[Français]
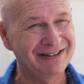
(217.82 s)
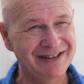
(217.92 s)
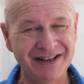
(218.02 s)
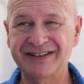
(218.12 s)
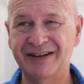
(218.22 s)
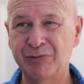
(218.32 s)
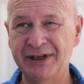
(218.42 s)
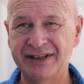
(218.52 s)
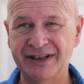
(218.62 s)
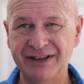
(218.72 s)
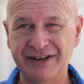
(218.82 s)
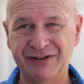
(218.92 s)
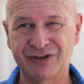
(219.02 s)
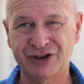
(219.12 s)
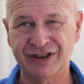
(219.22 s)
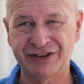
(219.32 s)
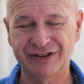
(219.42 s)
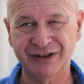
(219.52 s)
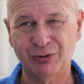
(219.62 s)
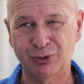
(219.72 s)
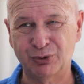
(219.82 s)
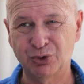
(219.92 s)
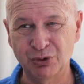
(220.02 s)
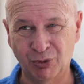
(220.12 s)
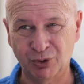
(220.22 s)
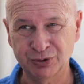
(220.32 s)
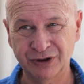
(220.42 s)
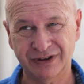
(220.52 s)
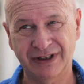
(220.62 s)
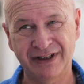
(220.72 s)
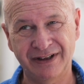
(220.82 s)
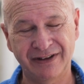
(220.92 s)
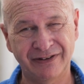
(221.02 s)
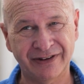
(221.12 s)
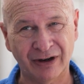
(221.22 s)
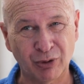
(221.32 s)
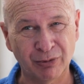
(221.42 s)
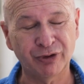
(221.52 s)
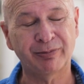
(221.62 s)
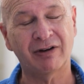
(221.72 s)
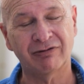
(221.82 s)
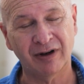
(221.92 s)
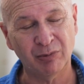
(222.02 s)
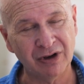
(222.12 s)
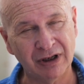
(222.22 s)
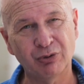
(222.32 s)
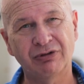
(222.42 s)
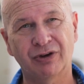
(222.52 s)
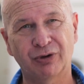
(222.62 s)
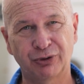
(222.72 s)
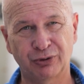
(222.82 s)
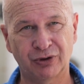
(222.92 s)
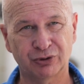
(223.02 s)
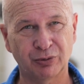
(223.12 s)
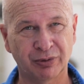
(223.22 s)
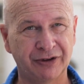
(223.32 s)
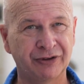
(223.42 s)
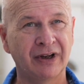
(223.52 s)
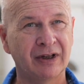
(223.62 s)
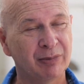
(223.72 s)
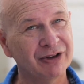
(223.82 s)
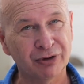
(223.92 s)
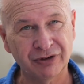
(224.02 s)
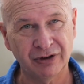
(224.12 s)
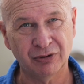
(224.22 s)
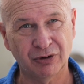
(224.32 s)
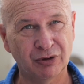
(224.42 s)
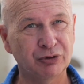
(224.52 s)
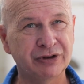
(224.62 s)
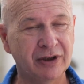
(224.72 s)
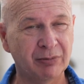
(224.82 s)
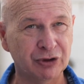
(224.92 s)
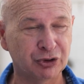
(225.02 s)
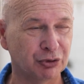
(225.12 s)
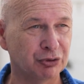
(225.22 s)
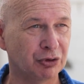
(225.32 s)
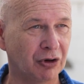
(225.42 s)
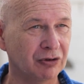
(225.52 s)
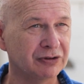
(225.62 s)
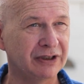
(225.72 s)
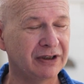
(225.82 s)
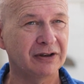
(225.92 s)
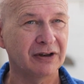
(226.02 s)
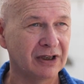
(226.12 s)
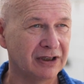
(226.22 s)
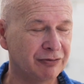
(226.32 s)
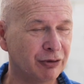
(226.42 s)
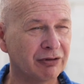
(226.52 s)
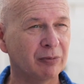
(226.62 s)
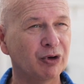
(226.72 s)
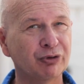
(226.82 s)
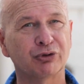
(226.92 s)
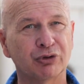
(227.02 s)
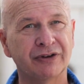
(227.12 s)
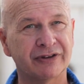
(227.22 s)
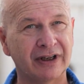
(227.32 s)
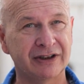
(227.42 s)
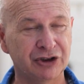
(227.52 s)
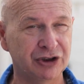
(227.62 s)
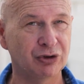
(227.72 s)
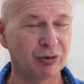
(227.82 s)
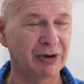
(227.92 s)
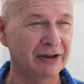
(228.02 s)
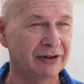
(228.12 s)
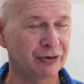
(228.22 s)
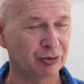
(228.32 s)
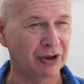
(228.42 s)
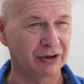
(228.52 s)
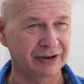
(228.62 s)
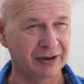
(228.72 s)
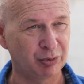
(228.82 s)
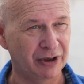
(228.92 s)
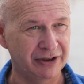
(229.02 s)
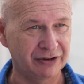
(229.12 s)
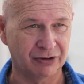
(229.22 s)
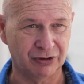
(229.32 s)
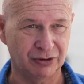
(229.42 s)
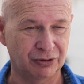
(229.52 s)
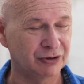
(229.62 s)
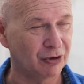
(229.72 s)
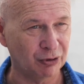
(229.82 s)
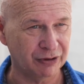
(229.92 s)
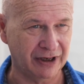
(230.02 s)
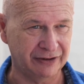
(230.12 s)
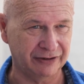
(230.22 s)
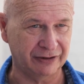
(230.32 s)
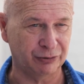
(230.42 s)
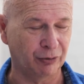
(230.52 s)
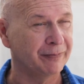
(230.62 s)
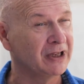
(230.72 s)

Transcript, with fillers: qui est impliqué, j'allais dire euh, tout le monde, et ça commence par vraiment la gouvernance de l'entreprise, parce que c'est une, démarche structurante et il faut vraiment que ce soit une stratégie globale qui soit déployée dans l'organisation.